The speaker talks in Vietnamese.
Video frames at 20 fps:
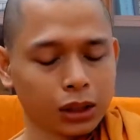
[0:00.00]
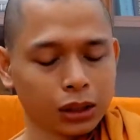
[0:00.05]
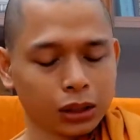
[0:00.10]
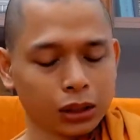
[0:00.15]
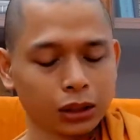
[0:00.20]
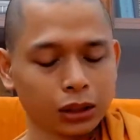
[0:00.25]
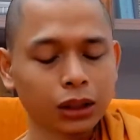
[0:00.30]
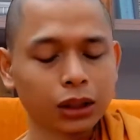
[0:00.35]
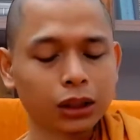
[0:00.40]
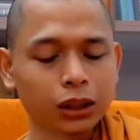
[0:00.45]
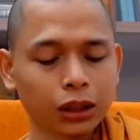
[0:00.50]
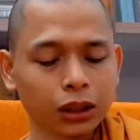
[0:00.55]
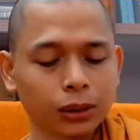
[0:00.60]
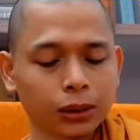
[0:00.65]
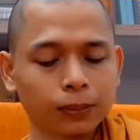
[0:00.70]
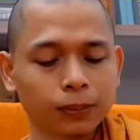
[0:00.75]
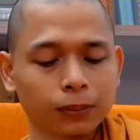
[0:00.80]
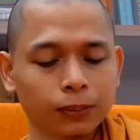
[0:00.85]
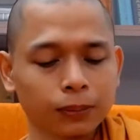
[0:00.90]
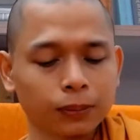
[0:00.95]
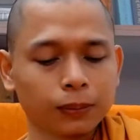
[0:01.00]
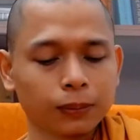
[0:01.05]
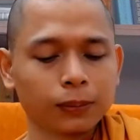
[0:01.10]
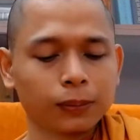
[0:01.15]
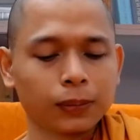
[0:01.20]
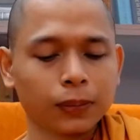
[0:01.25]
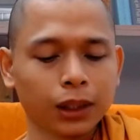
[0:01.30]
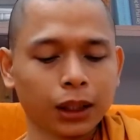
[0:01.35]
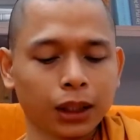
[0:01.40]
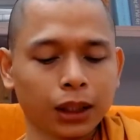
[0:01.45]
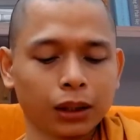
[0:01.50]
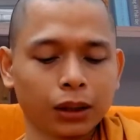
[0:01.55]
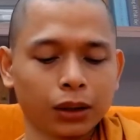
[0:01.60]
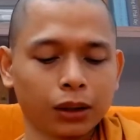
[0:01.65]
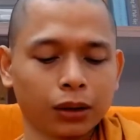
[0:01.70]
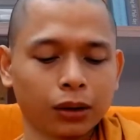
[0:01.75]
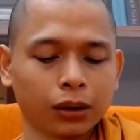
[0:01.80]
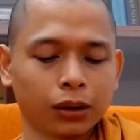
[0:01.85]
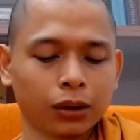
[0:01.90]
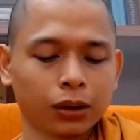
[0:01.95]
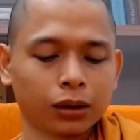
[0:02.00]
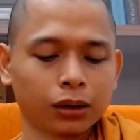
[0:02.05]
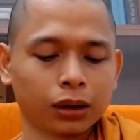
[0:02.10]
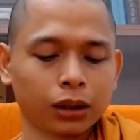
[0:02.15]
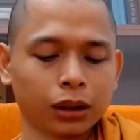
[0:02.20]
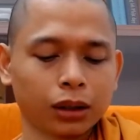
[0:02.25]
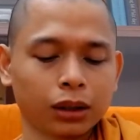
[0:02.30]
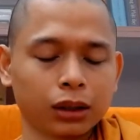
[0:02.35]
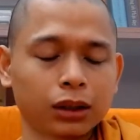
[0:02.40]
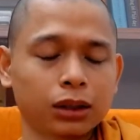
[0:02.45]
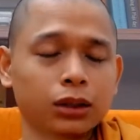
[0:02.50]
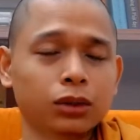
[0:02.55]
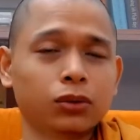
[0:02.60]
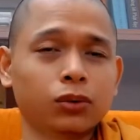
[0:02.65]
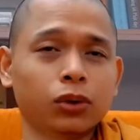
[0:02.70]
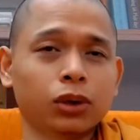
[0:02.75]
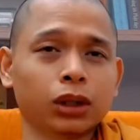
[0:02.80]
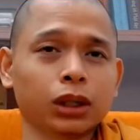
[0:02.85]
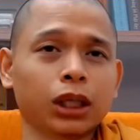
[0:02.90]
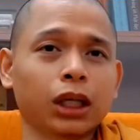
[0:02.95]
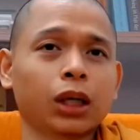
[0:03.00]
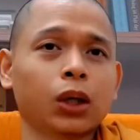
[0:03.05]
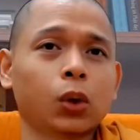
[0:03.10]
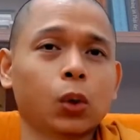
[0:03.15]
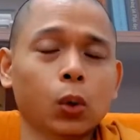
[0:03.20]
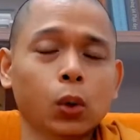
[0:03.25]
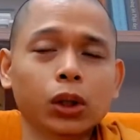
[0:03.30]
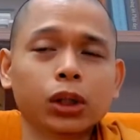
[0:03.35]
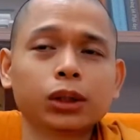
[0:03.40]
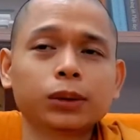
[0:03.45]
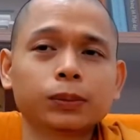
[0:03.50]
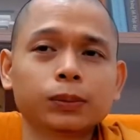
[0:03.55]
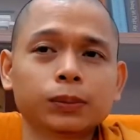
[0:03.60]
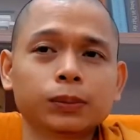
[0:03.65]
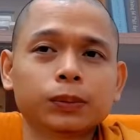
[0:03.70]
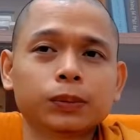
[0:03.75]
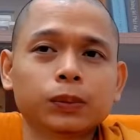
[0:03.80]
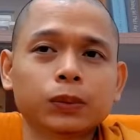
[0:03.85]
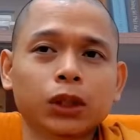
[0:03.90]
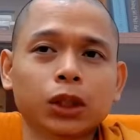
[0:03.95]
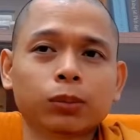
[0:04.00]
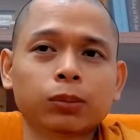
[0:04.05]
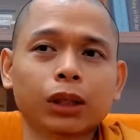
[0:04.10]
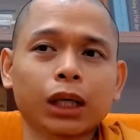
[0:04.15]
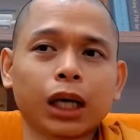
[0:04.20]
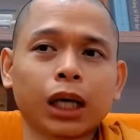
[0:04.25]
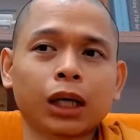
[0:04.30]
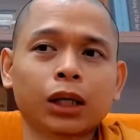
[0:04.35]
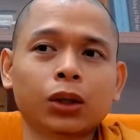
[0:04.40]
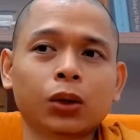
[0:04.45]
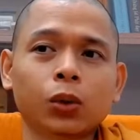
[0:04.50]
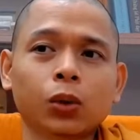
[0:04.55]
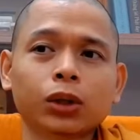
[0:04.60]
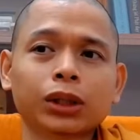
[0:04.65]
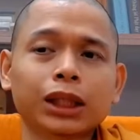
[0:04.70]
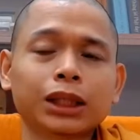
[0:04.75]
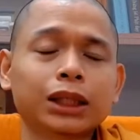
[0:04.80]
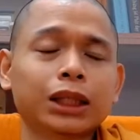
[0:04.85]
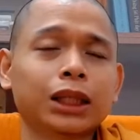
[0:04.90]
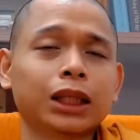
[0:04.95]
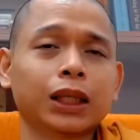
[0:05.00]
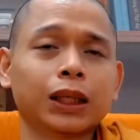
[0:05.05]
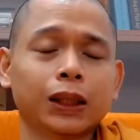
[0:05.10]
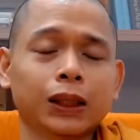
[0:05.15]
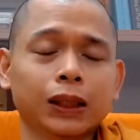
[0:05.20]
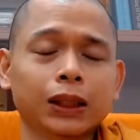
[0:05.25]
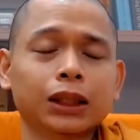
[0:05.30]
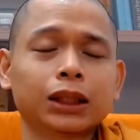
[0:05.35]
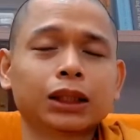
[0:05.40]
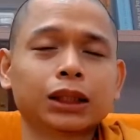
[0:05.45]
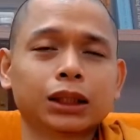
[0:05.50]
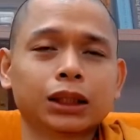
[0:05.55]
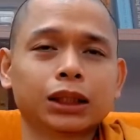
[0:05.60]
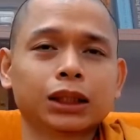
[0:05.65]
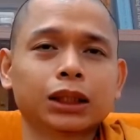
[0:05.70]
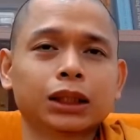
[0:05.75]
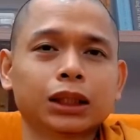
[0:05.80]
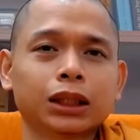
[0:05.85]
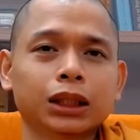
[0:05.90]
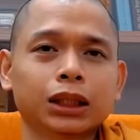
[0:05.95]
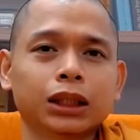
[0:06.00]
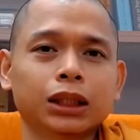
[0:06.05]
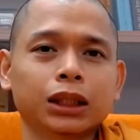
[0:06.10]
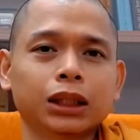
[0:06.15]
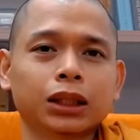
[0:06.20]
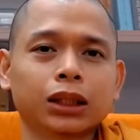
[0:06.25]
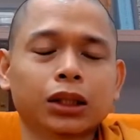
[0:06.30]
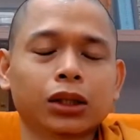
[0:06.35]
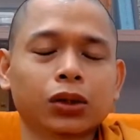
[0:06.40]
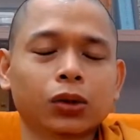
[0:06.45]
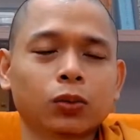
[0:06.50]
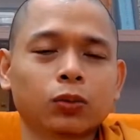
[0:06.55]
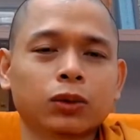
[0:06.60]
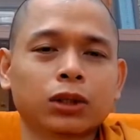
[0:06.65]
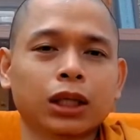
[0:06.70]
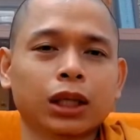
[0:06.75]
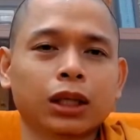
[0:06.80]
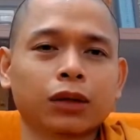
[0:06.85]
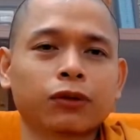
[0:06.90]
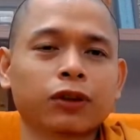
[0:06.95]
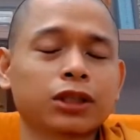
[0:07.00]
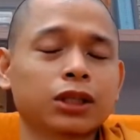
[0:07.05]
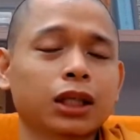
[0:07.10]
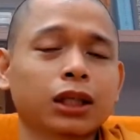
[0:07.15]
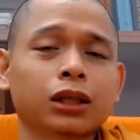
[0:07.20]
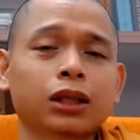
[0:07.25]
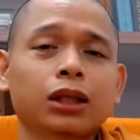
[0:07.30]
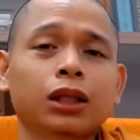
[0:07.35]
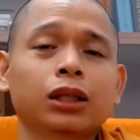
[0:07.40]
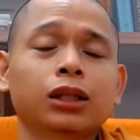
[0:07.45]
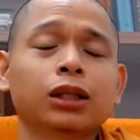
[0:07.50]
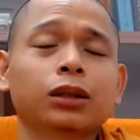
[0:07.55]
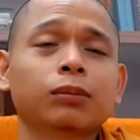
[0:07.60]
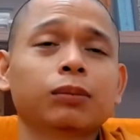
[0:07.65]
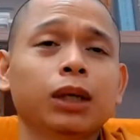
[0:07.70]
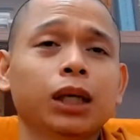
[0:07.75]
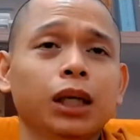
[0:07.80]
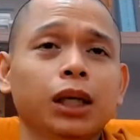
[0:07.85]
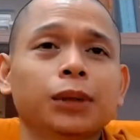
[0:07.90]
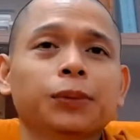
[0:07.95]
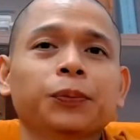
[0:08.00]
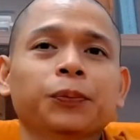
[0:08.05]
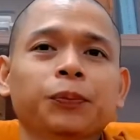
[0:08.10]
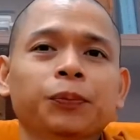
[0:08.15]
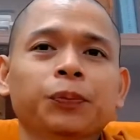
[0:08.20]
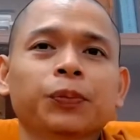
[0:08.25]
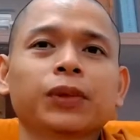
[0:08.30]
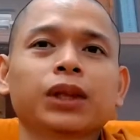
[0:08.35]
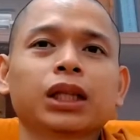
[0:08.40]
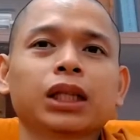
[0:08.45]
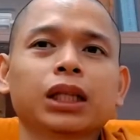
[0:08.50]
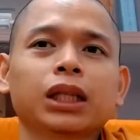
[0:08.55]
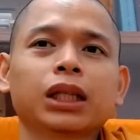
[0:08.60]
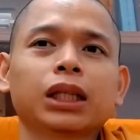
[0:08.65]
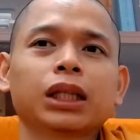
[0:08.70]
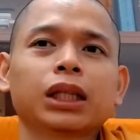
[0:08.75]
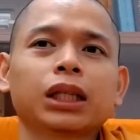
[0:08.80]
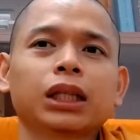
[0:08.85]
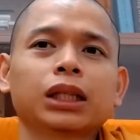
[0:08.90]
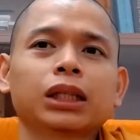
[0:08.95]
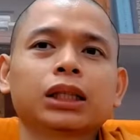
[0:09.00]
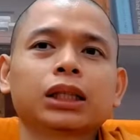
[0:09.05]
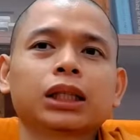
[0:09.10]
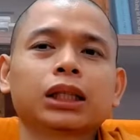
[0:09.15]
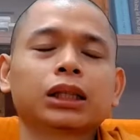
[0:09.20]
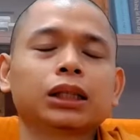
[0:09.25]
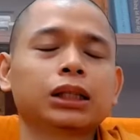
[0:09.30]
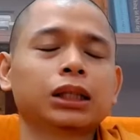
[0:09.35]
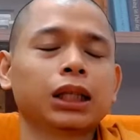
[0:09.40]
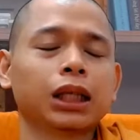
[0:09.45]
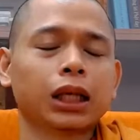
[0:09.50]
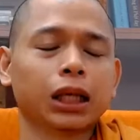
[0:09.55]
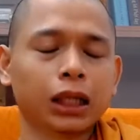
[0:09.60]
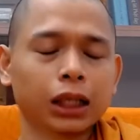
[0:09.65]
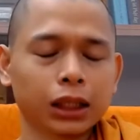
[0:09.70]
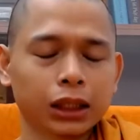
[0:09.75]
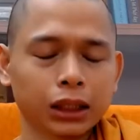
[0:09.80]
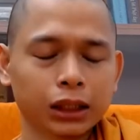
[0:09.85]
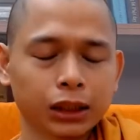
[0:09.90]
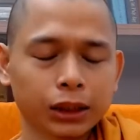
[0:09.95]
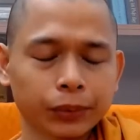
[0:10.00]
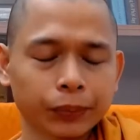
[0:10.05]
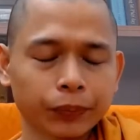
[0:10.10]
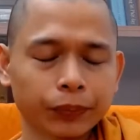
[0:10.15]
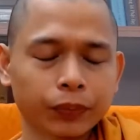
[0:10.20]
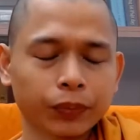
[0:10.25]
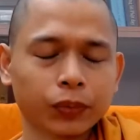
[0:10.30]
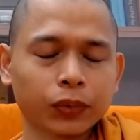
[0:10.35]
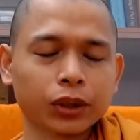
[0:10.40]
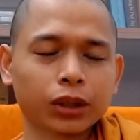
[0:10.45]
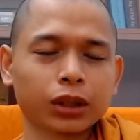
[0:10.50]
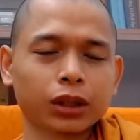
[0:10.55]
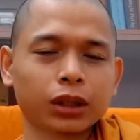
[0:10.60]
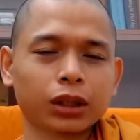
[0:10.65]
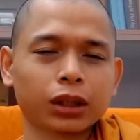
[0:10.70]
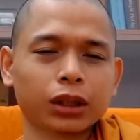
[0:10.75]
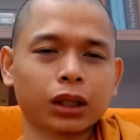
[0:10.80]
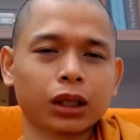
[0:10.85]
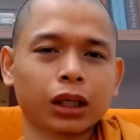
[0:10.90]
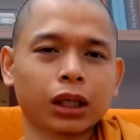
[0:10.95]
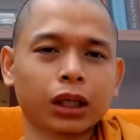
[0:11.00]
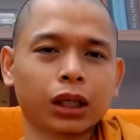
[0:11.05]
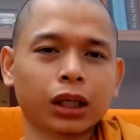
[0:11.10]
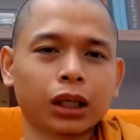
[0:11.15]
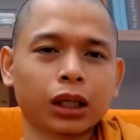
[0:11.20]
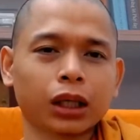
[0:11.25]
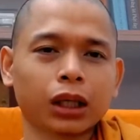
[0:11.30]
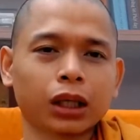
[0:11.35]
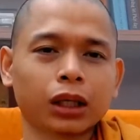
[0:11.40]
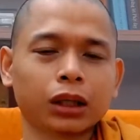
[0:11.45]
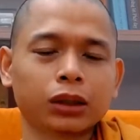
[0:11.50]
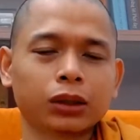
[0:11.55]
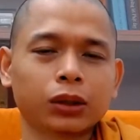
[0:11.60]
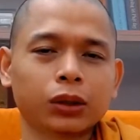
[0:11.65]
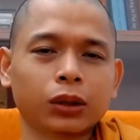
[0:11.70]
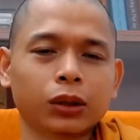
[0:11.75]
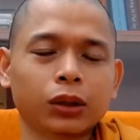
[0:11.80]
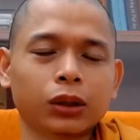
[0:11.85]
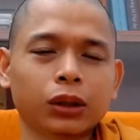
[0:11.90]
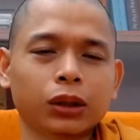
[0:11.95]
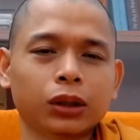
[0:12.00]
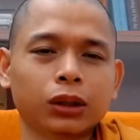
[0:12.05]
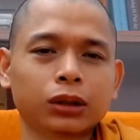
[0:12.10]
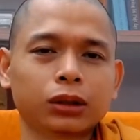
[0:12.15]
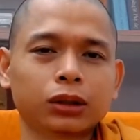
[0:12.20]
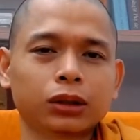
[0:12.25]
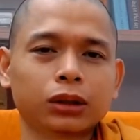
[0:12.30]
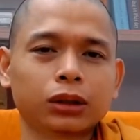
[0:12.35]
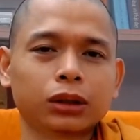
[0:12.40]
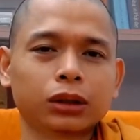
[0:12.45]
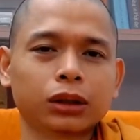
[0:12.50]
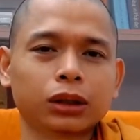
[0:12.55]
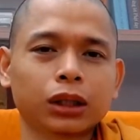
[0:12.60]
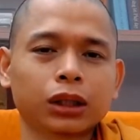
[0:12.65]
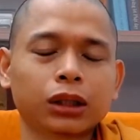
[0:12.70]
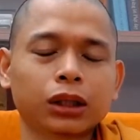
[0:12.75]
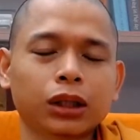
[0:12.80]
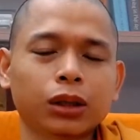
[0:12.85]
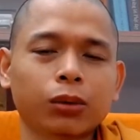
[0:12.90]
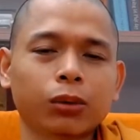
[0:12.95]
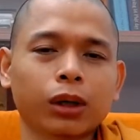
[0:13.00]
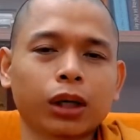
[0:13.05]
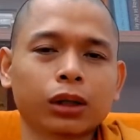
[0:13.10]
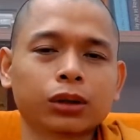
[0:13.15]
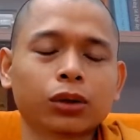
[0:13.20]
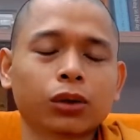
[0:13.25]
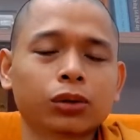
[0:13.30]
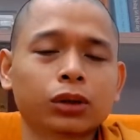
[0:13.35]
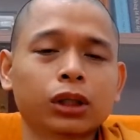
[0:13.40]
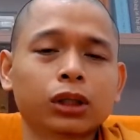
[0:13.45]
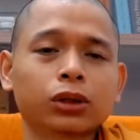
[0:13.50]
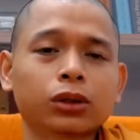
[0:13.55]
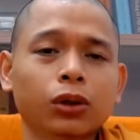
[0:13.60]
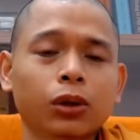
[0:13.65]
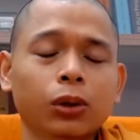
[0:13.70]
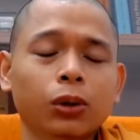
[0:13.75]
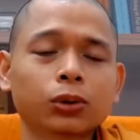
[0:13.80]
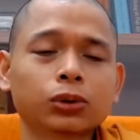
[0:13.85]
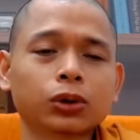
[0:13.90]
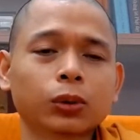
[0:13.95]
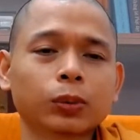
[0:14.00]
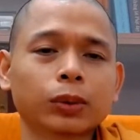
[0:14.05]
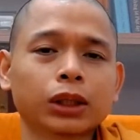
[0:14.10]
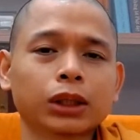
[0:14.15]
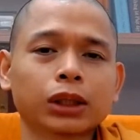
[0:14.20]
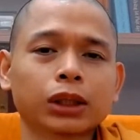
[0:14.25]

thứ nhất á, là do cái chuyện ăn uống thì chúng ta ăn uống cái gì đó thì nó cũng sẽ phát sinh lên giấc mơ cái thứ hai đó là do cái cơ quan nội tiết tố trong cơ